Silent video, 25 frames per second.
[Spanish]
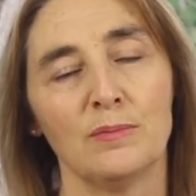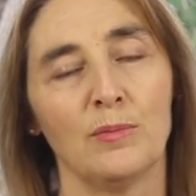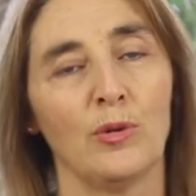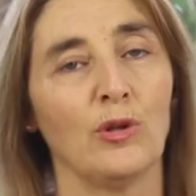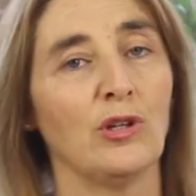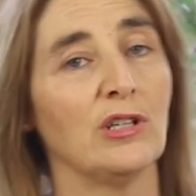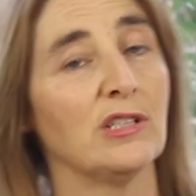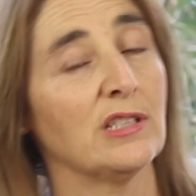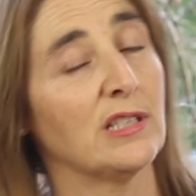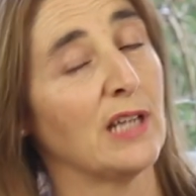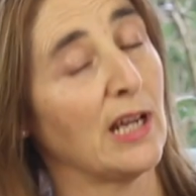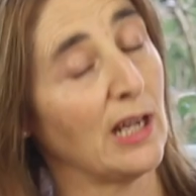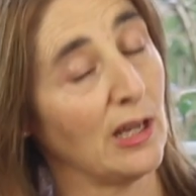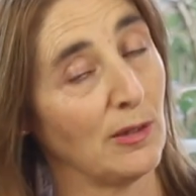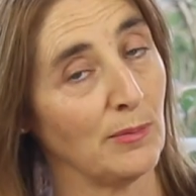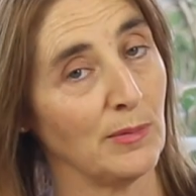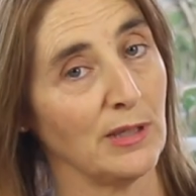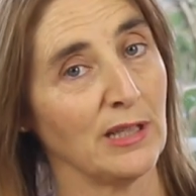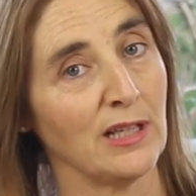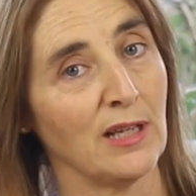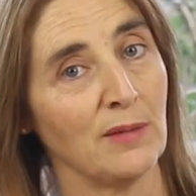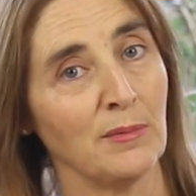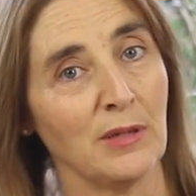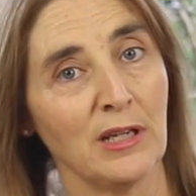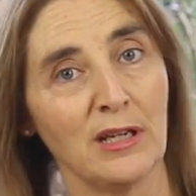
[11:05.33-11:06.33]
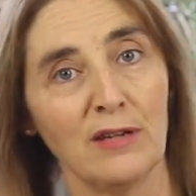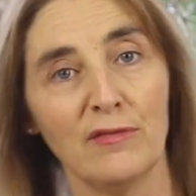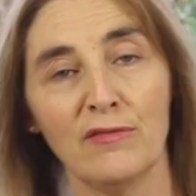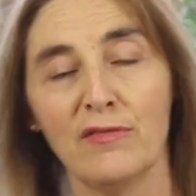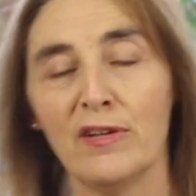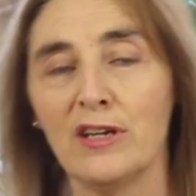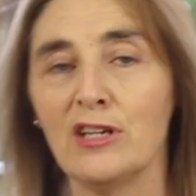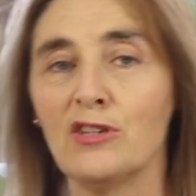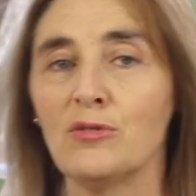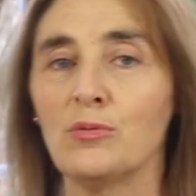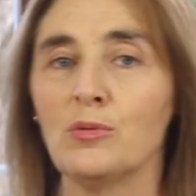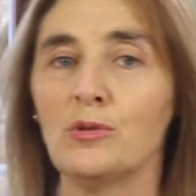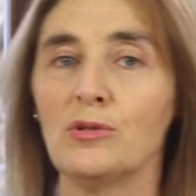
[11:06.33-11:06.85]
podéis seguirme también en
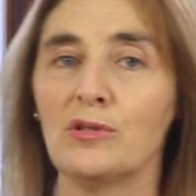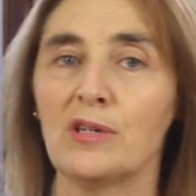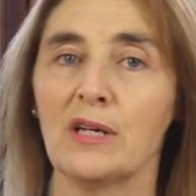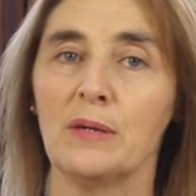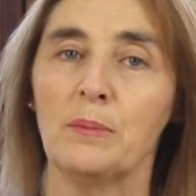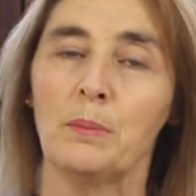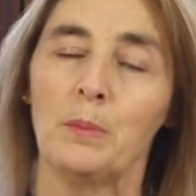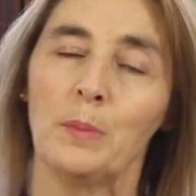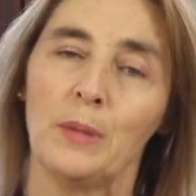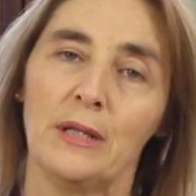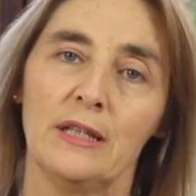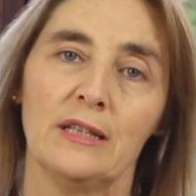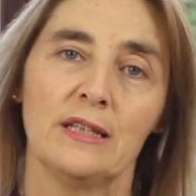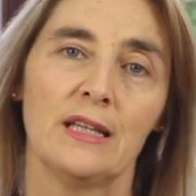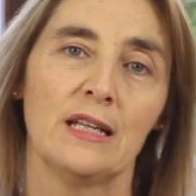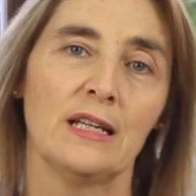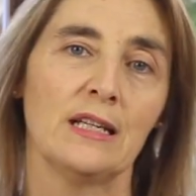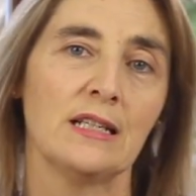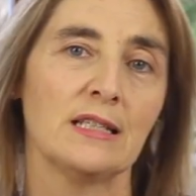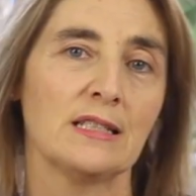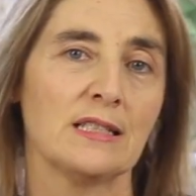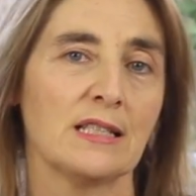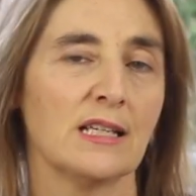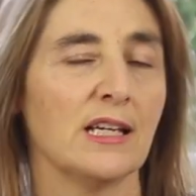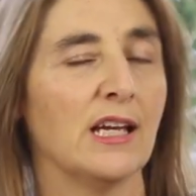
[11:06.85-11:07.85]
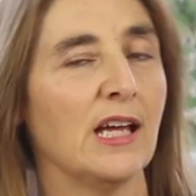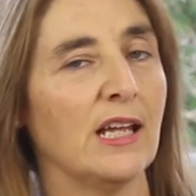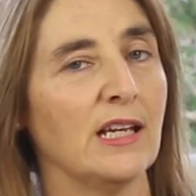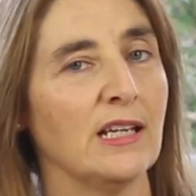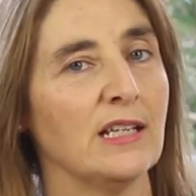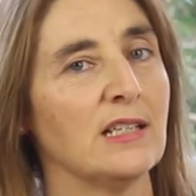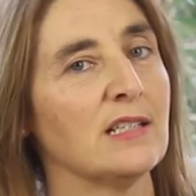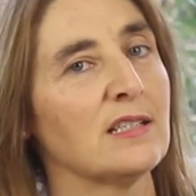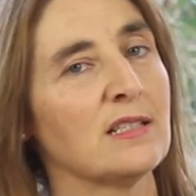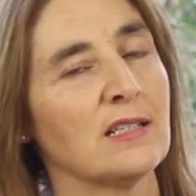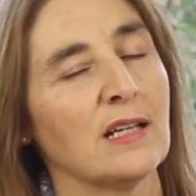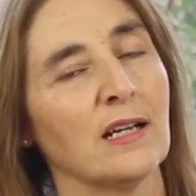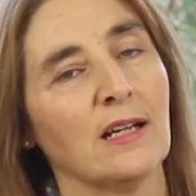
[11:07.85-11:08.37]
Facebook, en Pinterest, en
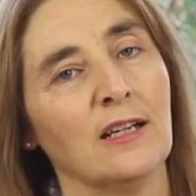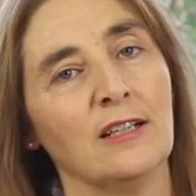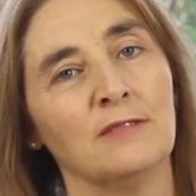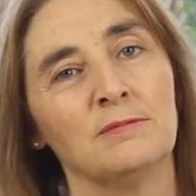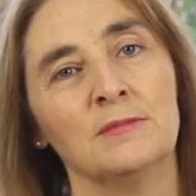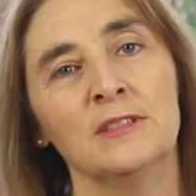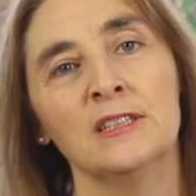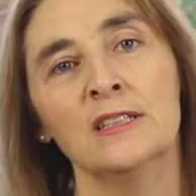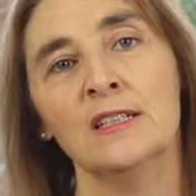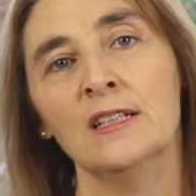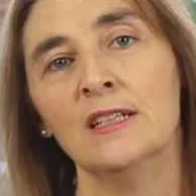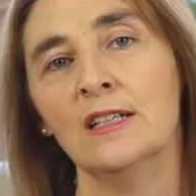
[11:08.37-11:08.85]
Instagram